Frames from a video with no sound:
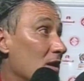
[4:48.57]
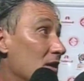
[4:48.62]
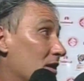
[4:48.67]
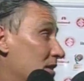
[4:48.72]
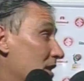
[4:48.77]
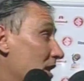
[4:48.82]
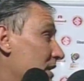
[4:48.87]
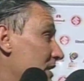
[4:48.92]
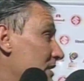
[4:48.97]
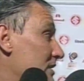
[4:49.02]
E
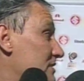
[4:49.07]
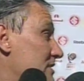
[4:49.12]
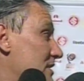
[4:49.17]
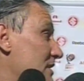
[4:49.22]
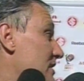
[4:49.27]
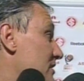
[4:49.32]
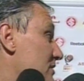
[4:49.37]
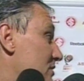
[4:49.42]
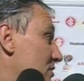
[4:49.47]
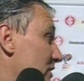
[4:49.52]
até aqueles
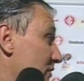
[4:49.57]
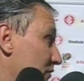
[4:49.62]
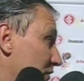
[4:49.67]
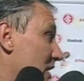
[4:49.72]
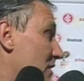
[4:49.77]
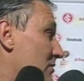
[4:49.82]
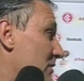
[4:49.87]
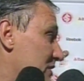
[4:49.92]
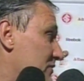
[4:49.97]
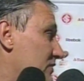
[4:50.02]
que entram
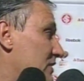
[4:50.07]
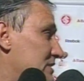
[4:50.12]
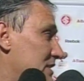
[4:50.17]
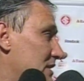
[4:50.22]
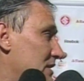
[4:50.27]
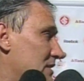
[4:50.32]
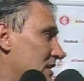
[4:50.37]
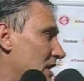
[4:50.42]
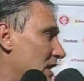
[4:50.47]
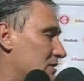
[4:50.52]
fica mais
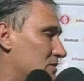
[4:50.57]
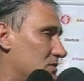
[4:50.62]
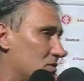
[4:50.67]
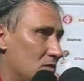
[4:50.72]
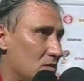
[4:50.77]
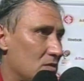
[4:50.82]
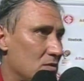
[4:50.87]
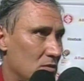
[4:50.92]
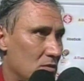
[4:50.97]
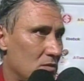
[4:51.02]
facilitado.
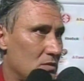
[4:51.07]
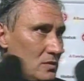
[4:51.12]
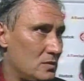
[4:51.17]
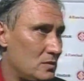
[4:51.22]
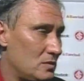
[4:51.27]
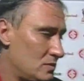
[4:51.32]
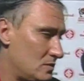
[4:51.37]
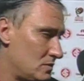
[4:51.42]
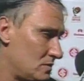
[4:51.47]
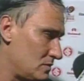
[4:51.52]

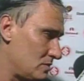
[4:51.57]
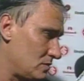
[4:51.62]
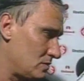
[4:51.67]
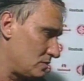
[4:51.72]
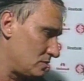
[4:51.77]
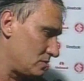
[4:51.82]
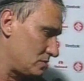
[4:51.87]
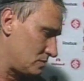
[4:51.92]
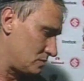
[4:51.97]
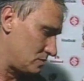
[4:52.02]

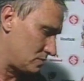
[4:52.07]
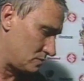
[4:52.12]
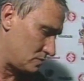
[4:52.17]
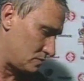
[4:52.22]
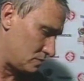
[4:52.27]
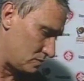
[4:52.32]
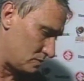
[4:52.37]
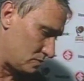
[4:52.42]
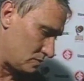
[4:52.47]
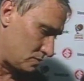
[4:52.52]
Voltamos ao
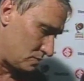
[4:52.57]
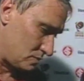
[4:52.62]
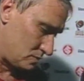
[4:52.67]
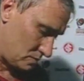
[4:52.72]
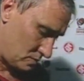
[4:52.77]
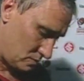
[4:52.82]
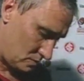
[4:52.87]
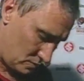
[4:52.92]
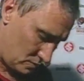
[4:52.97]
estúdio do Troca de